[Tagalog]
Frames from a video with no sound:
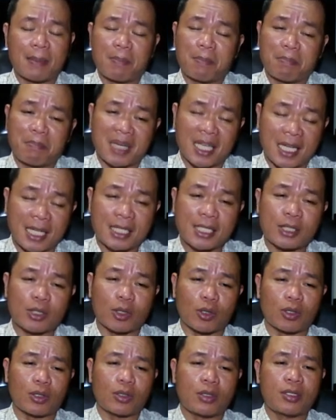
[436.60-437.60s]

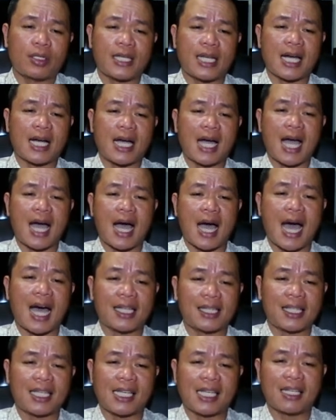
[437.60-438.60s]
ministro ng
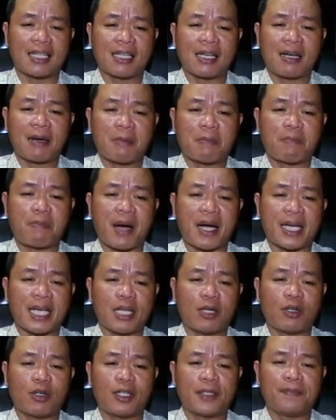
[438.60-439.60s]
ating
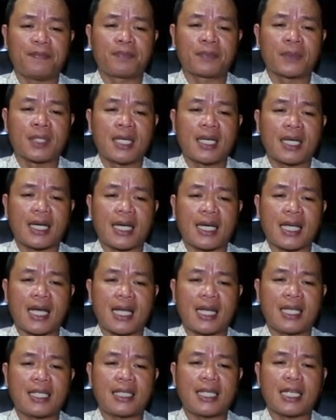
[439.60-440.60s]
Panginoon.
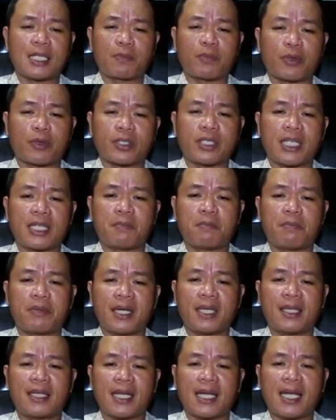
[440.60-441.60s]
Kaya let us proceed
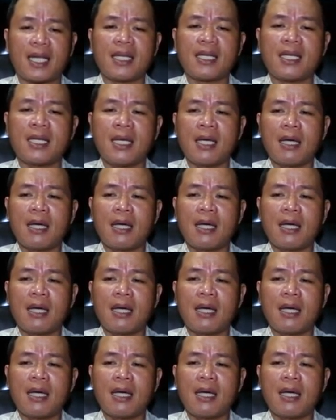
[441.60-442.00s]
brethren,